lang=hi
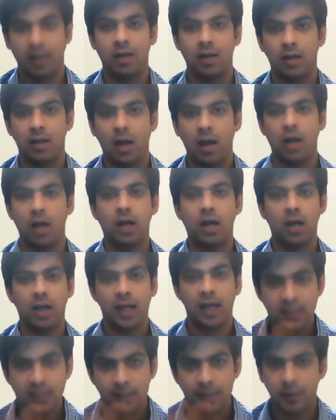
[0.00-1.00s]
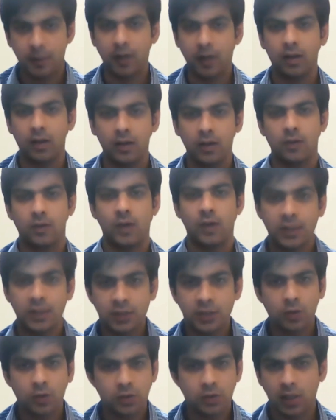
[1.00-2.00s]
हैं हाँ एक्सेप्टेड
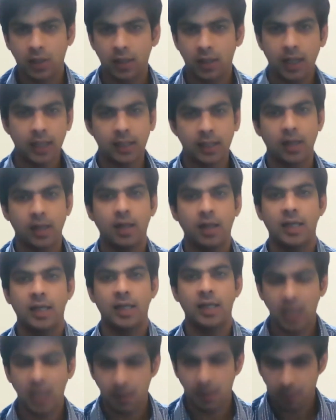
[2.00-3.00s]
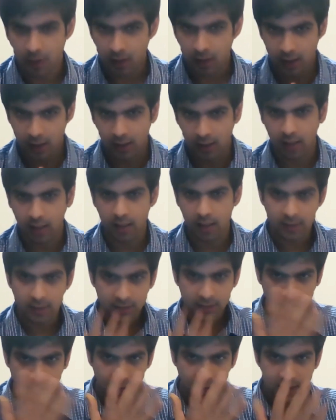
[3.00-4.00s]
एक्सक्यूज नहीं देना एस्केप नहीं
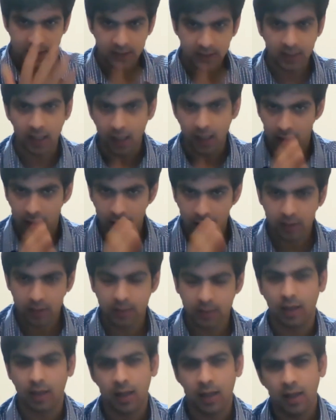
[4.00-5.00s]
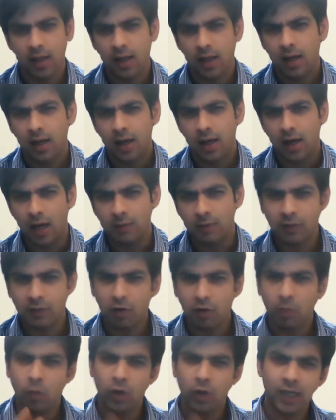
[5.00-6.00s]
करना फेस किया लर्न किया अब
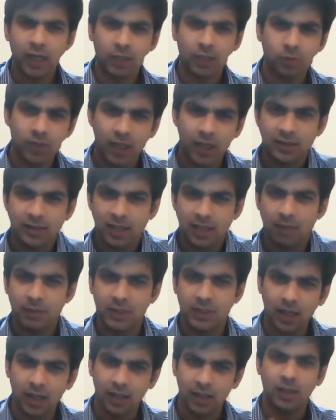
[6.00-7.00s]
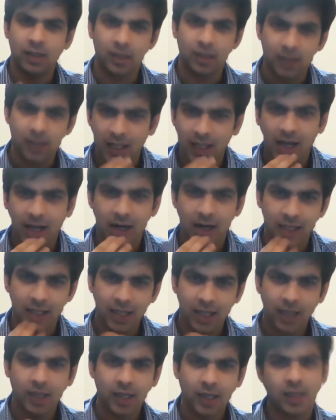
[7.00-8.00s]
जब वो बोलेगा दुनिया के सामने जाके कि यार
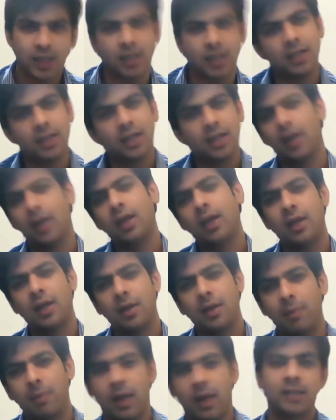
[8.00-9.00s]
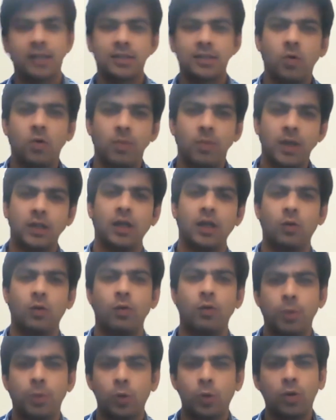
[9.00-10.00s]
ये ये, ये है मैं ऐसा हूँ मैं ये
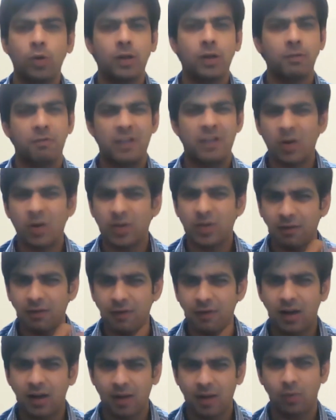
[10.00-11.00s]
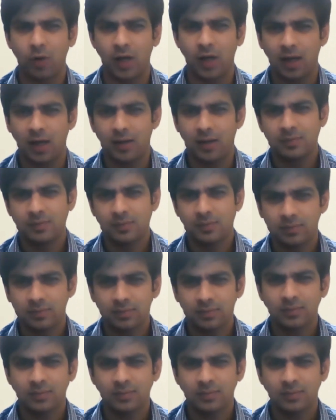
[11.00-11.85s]
हूँ वो बिल्कुल विदाउट एनी फिल्टर बोलेगा